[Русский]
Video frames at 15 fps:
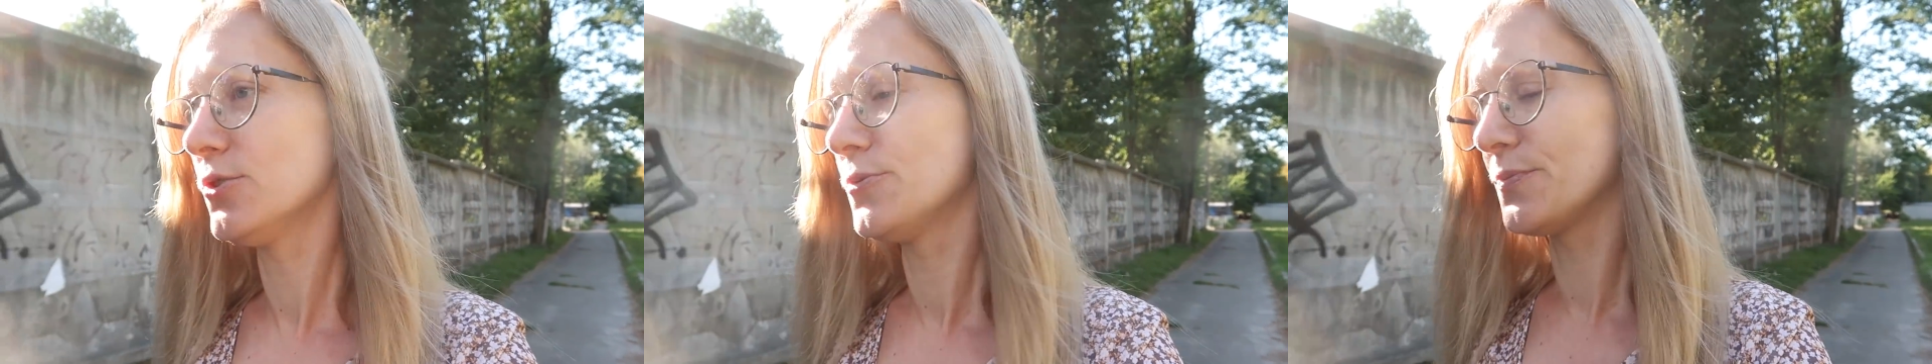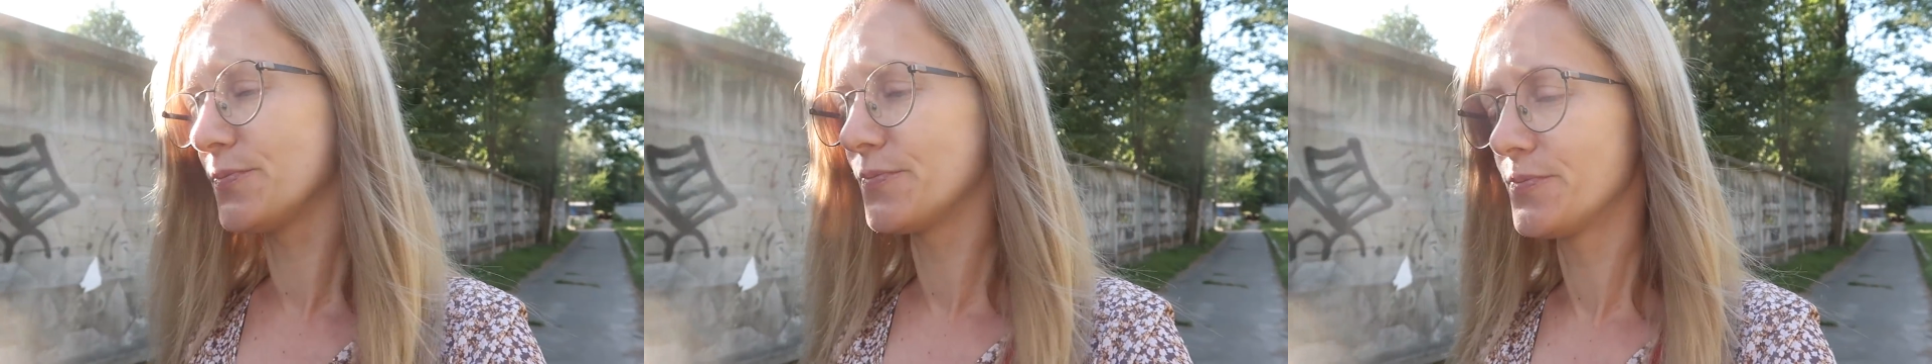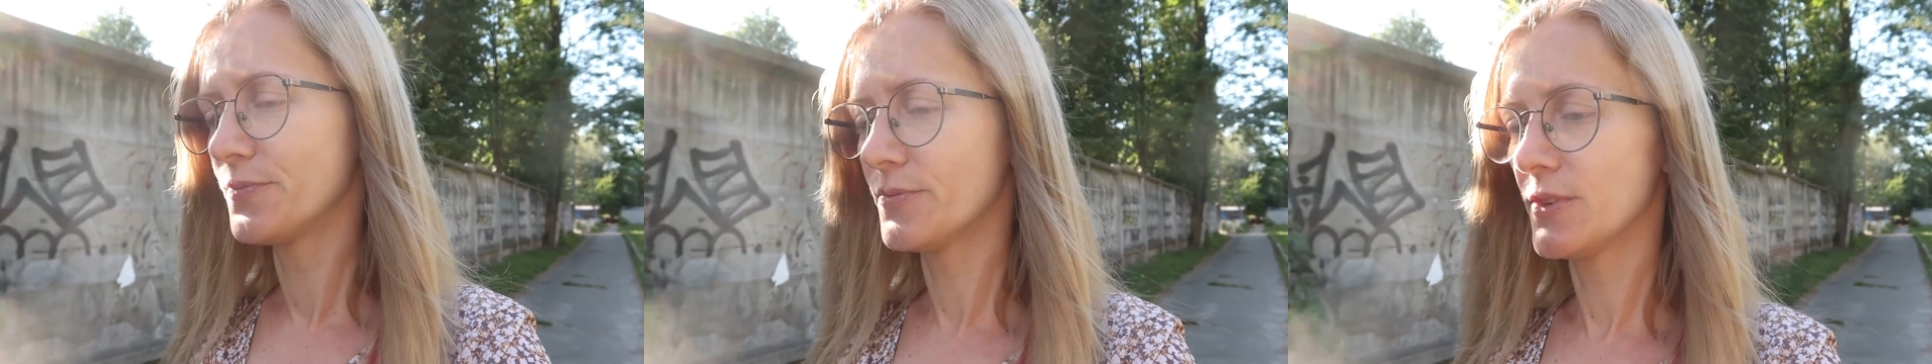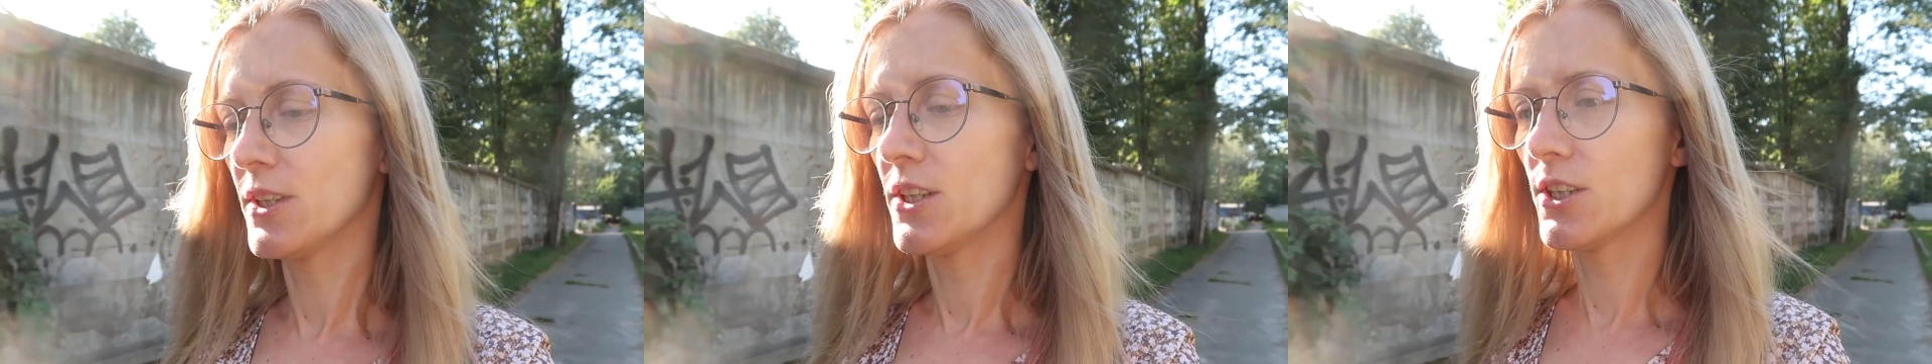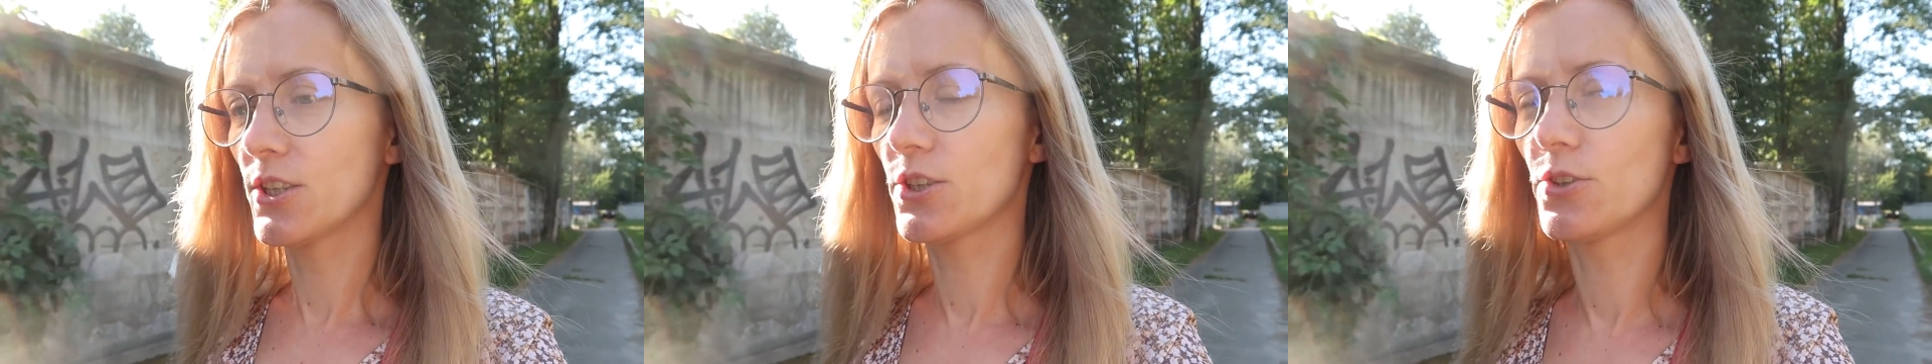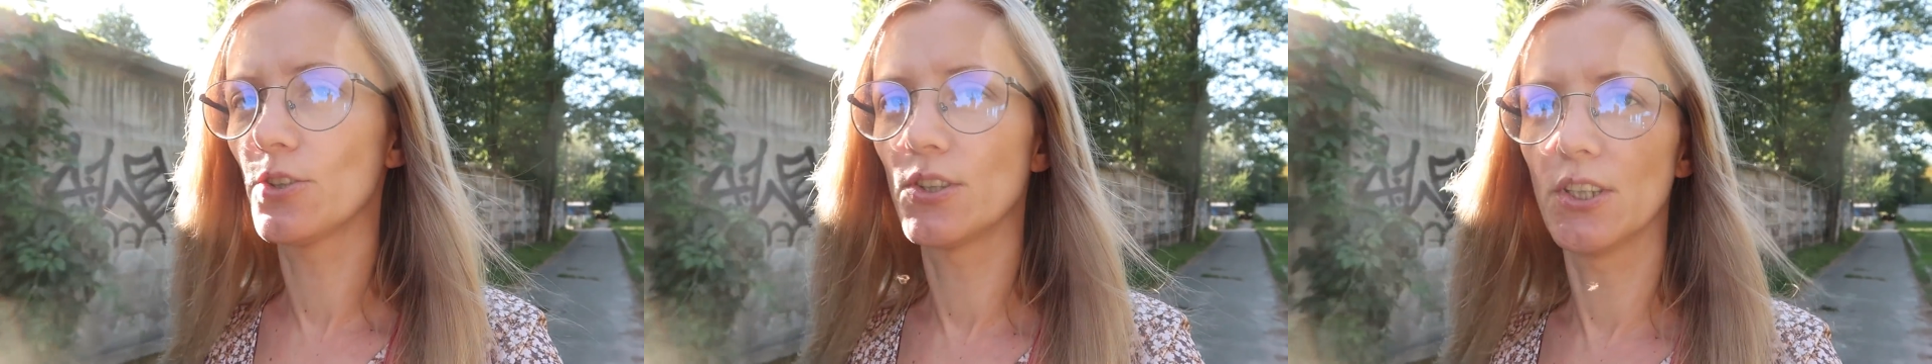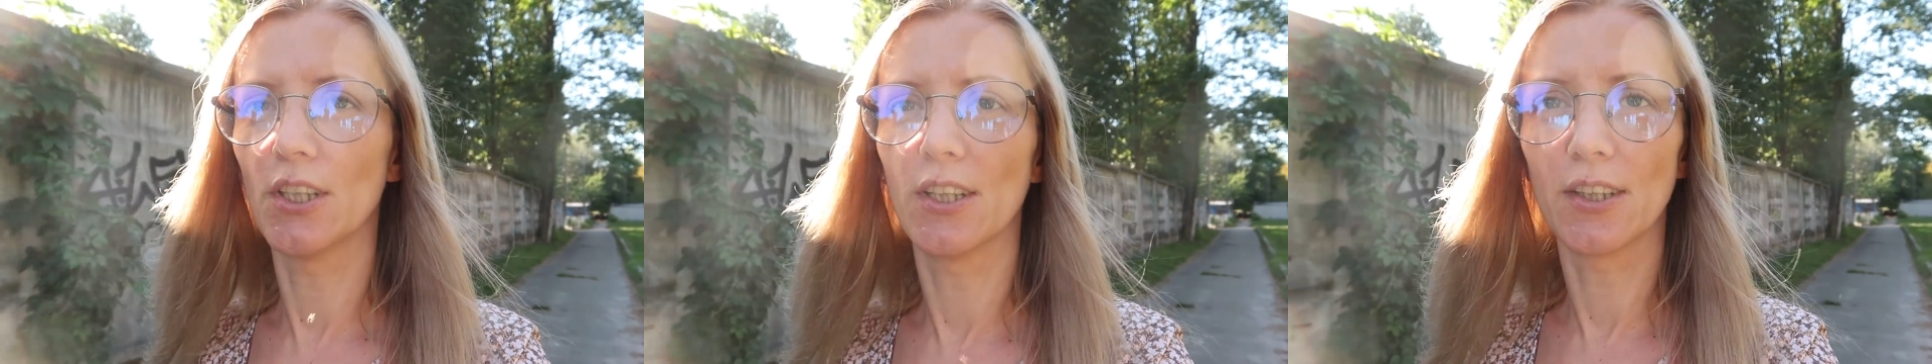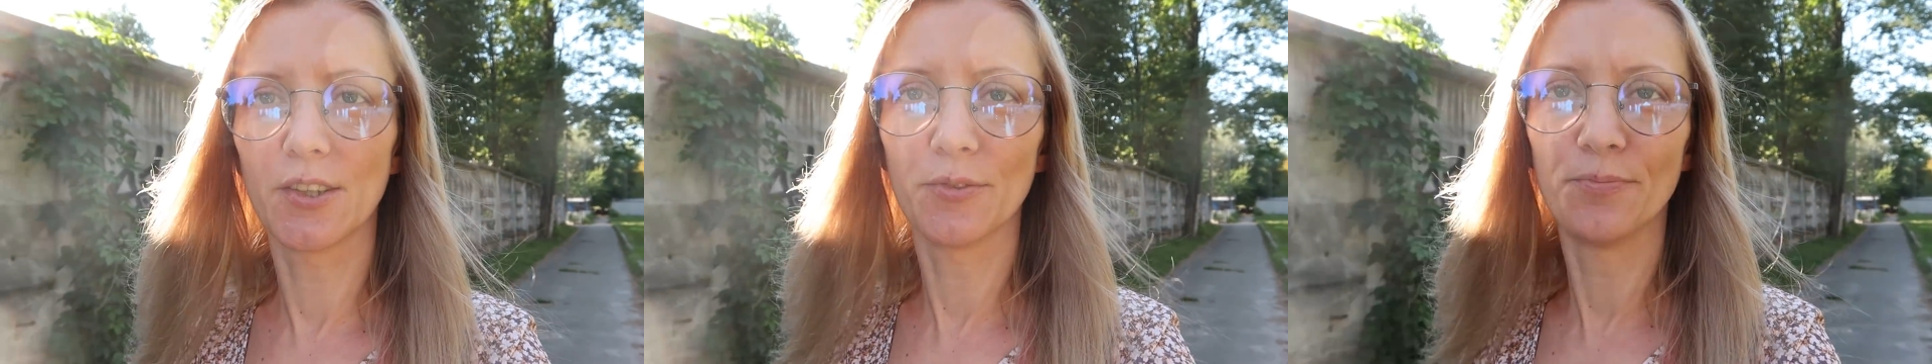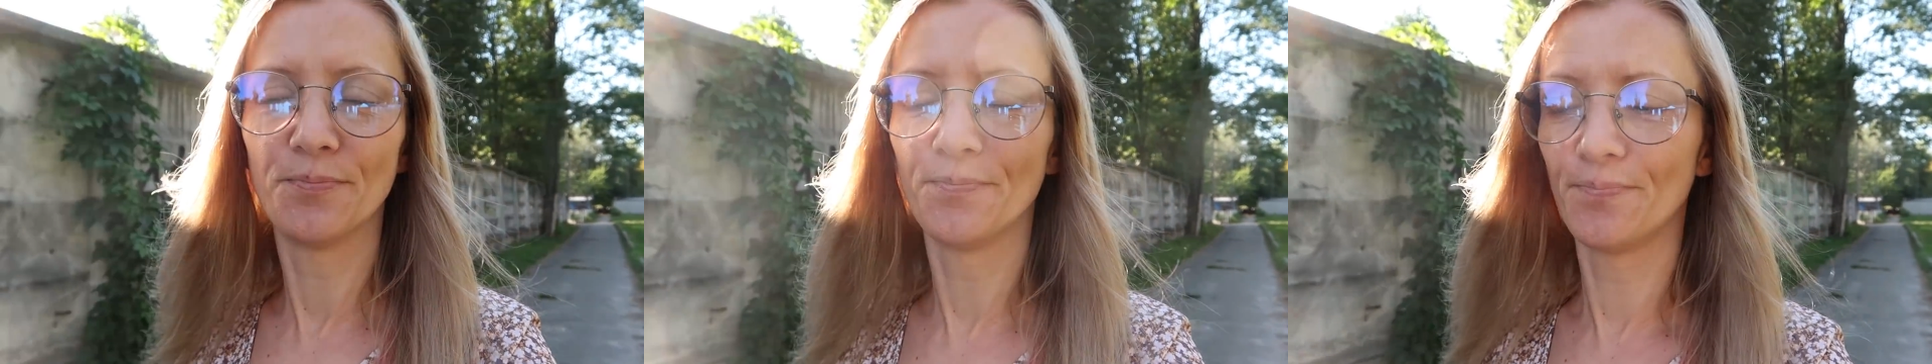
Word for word: Ну, что сделать?